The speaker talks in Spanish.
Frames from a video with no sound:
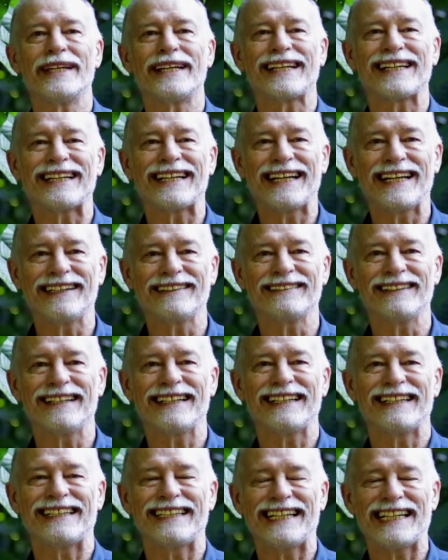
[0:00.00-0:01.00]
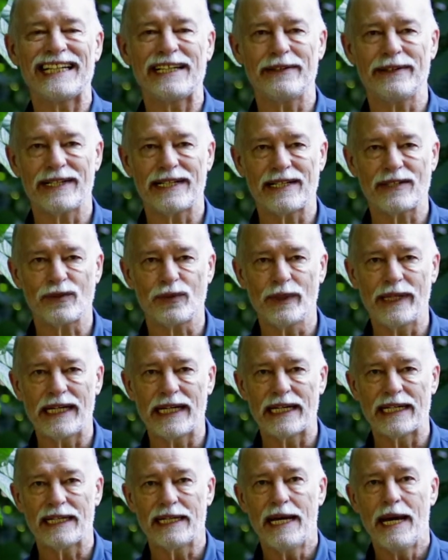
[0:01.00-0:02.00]
de riqueza que tiene
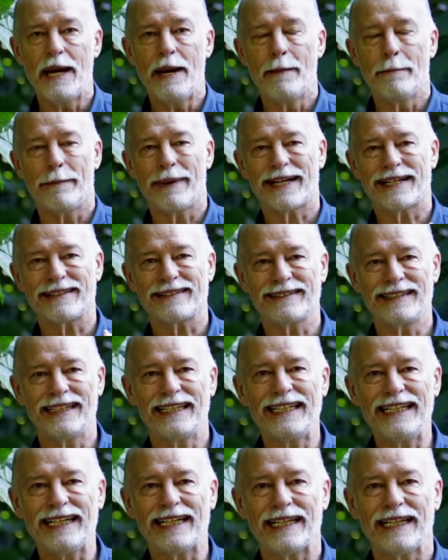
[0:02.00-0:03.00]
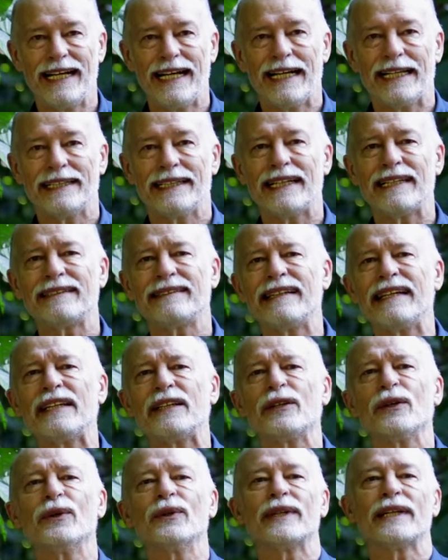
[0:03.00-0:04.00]
Venezuela para salir del
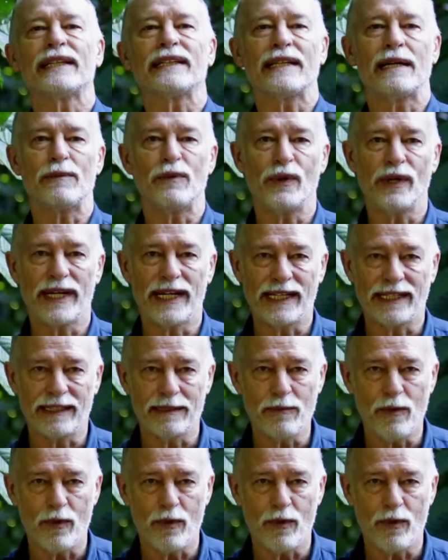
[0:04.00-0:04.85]
sitio donde estamos en este